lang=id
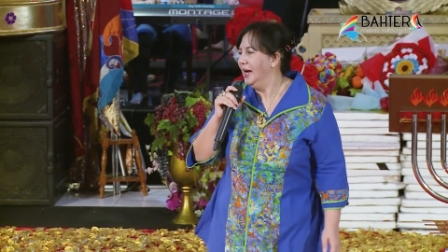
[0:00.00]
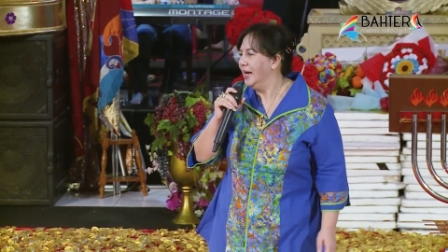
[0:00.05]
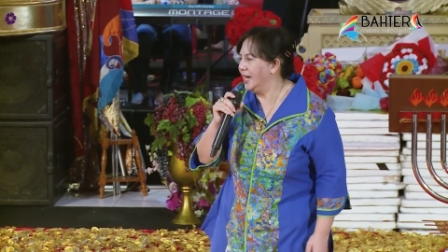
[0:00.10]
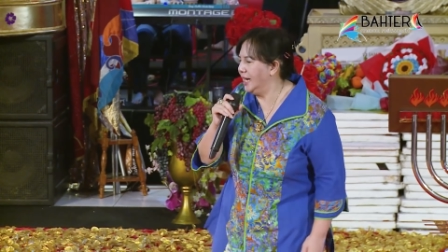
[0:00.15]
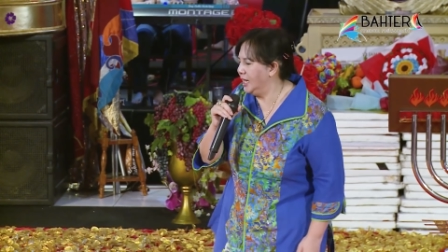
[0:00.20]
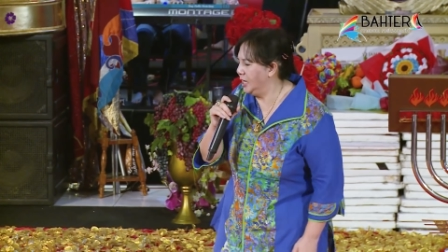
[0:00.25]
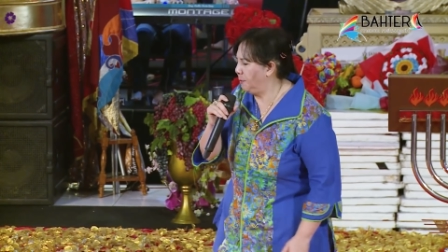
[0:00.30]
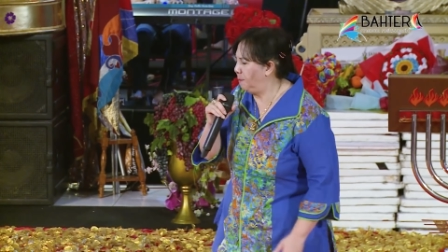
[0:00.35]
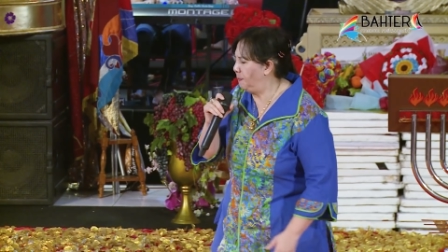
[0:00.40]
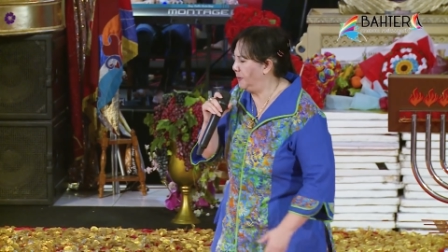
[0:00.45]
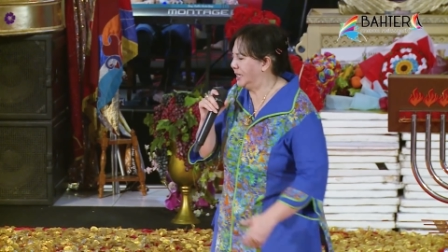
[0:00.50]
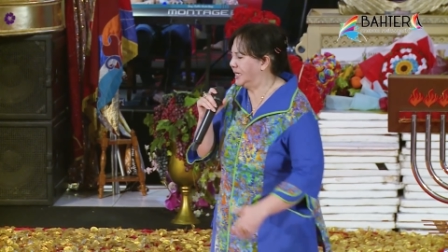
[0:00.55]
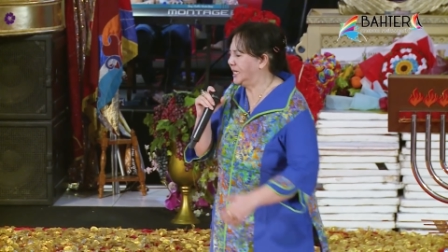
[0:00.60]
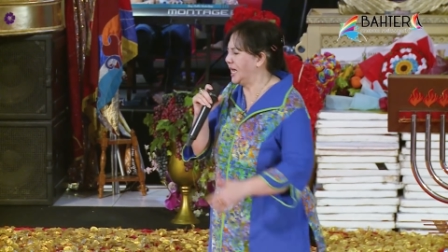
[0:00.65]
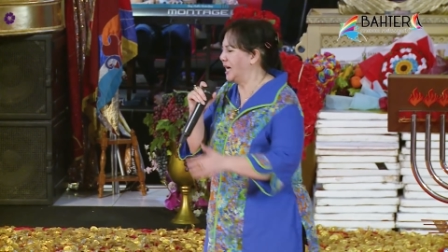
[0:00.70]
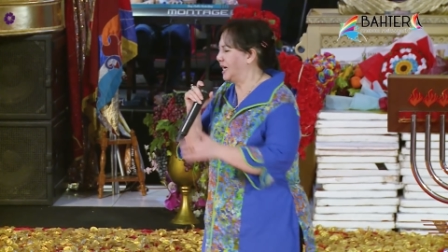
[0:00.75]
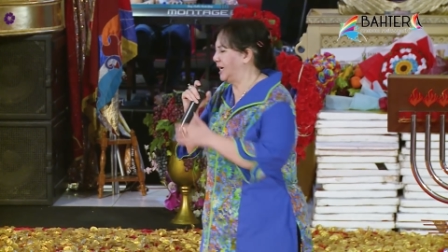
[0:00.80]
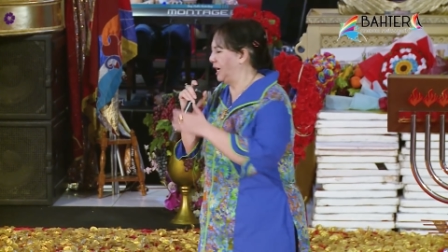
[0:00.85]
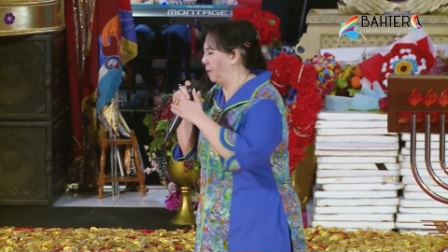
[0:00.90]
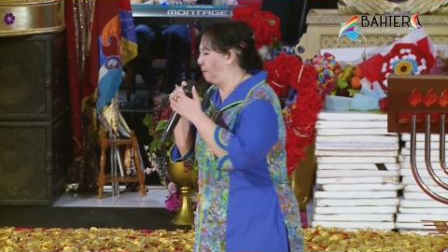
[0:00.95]
Ini
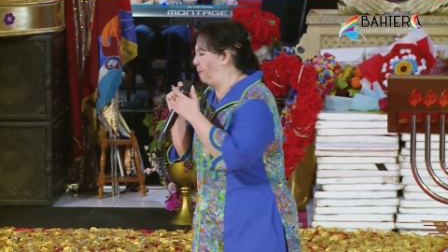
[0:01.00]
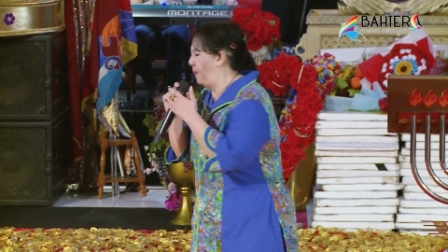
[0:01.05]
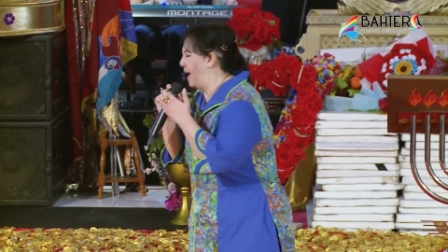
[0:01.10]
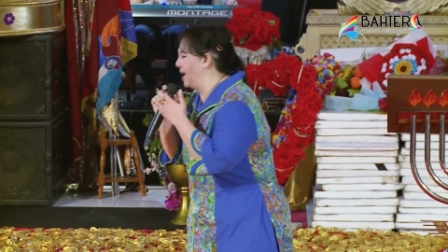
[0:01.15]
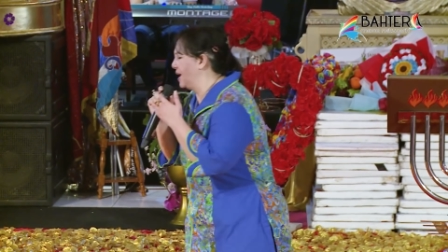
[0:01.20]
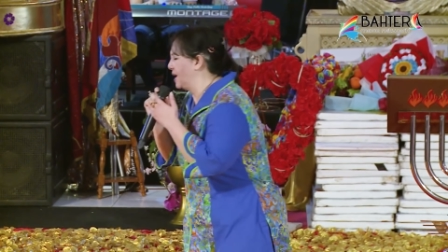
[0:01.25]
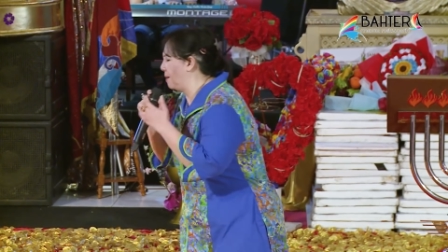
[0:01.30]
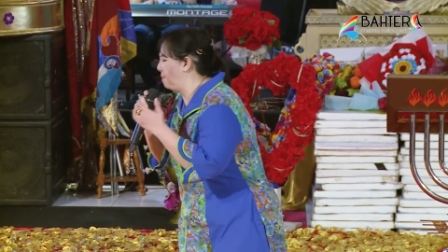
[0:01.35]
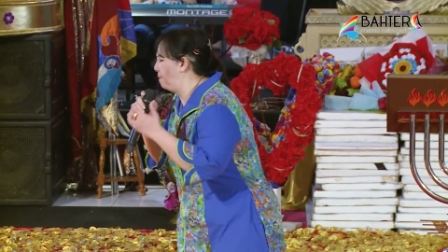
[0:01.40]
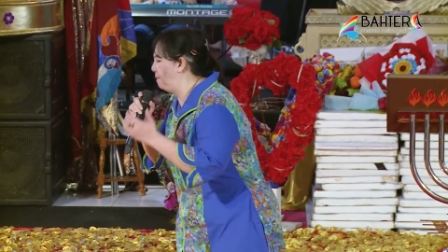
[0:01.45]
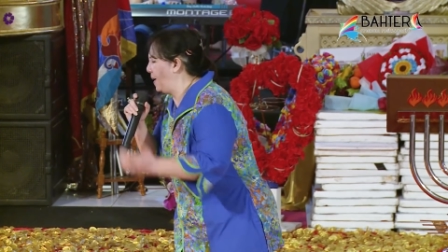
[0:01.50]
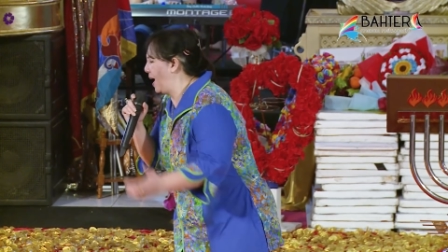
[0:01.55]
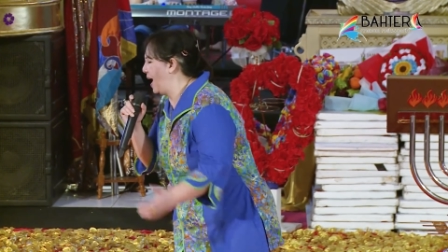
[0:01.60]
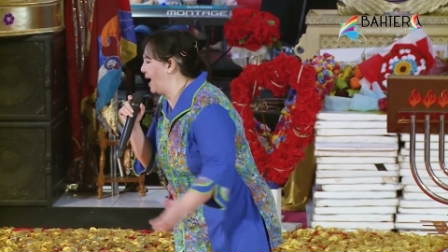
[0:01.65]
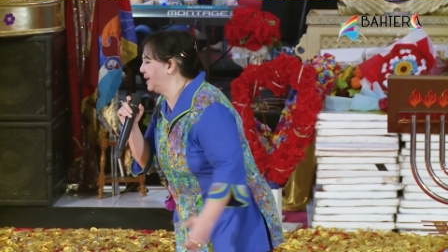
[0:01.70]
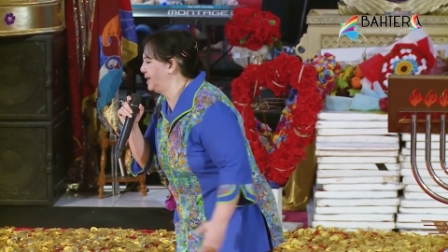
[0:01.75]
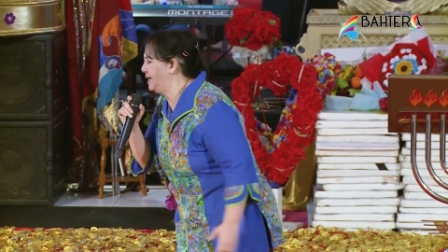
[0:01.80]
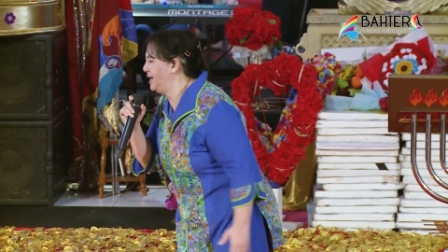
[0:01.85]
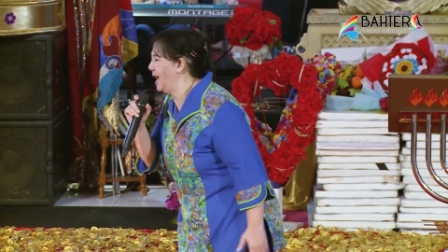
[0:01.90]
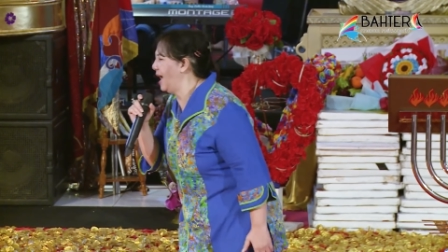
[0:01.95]
bisa gerbang
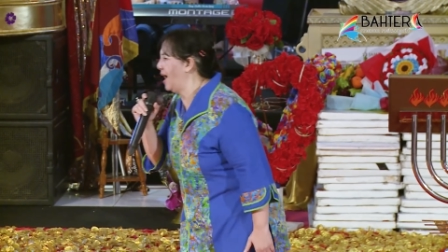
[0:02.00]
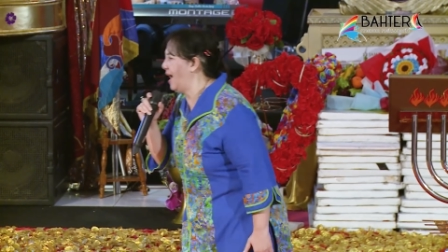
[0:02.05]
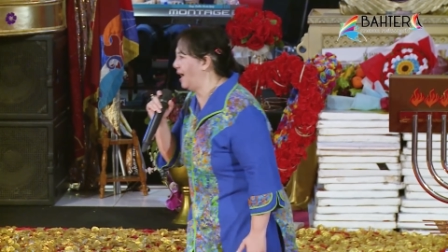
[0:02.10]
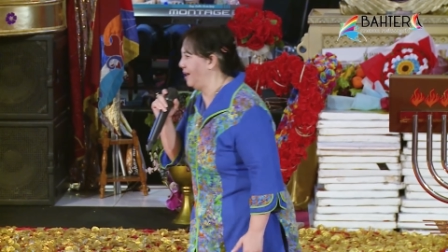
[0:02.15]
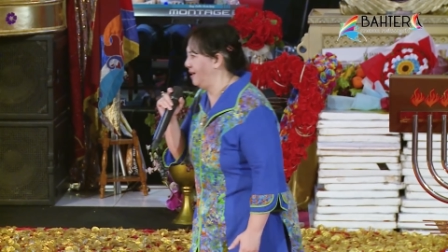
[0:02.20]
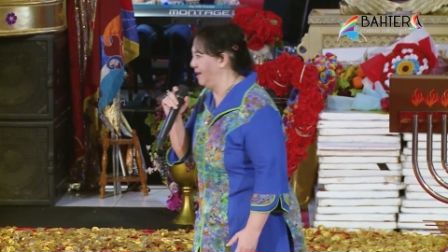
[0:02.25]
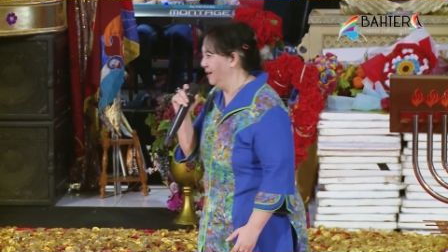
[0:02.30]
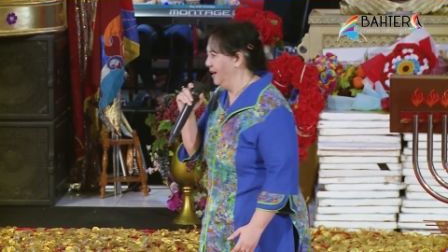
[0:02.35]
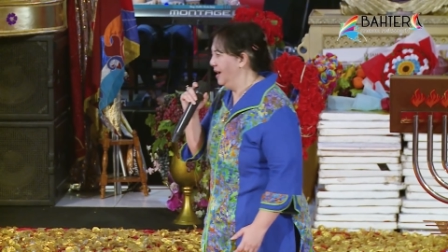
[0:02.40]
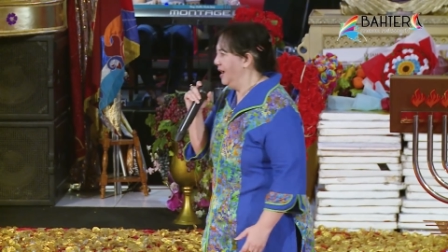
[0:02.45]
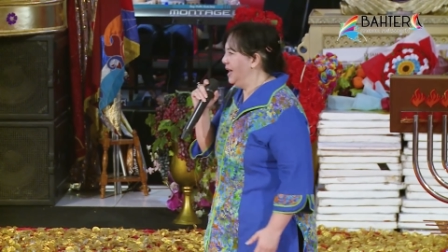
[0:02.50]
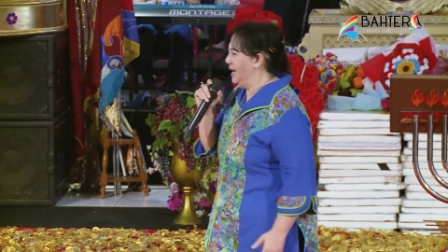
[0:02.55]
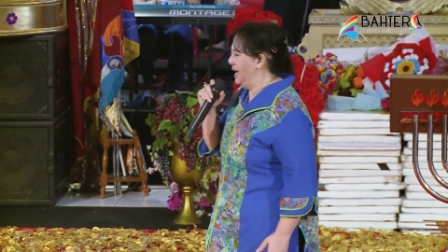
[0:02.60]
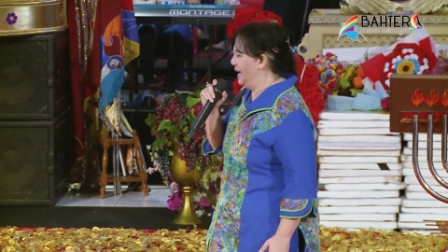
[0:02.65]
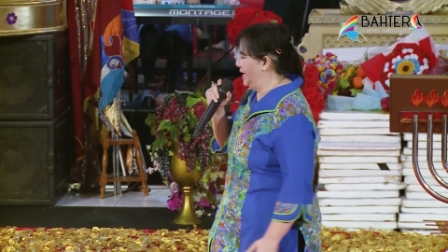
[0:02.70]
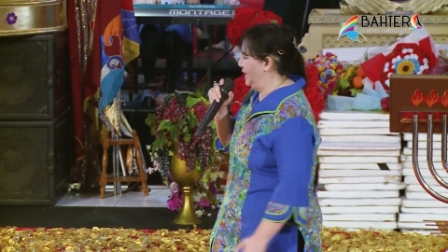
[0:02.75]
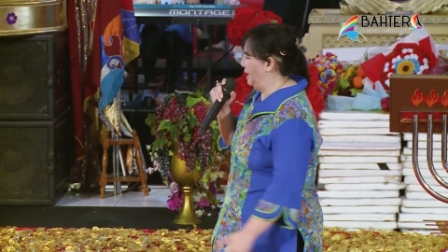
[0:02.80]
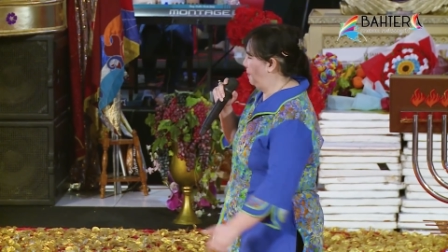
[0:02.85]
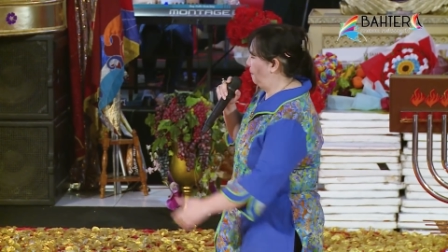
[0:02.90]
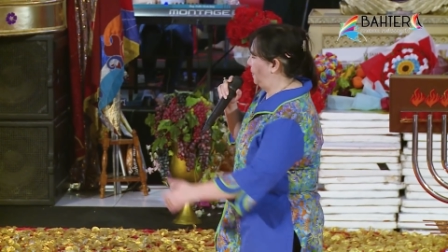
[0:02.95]
kebahagiaan.
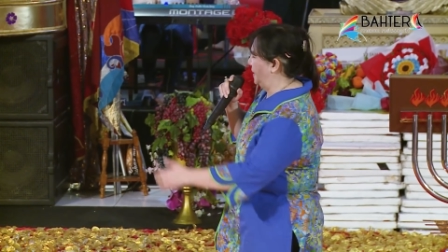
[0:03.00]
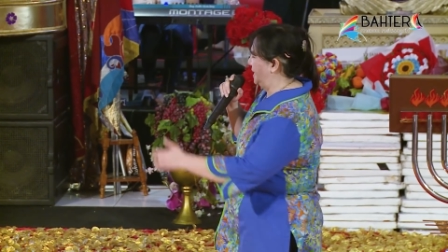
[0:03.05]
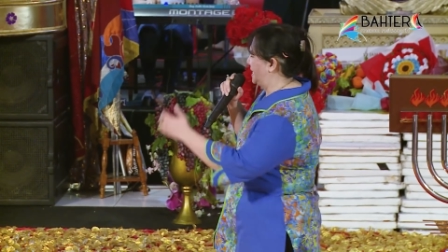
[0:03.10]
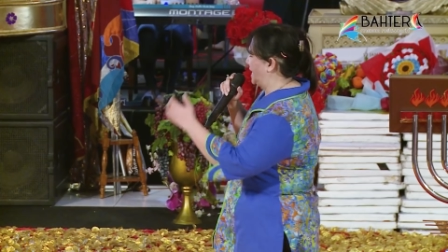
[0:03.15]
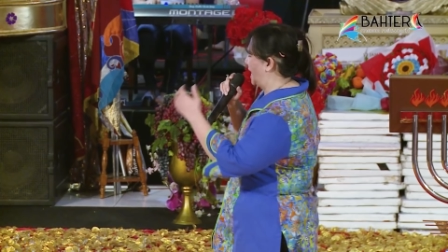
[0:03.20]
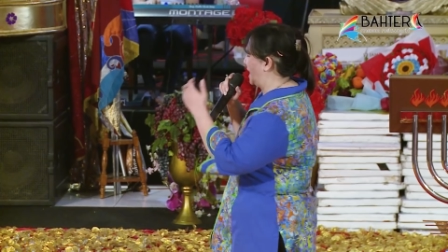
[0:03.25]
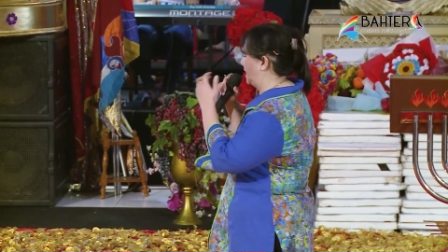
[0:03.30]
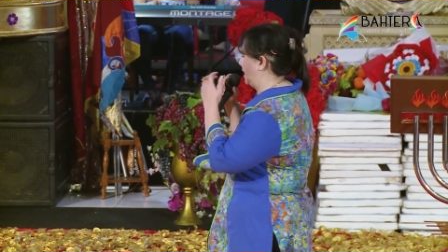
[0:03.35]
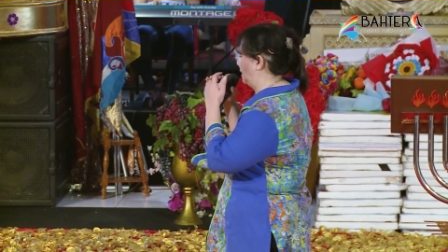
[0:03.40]
Ini bisa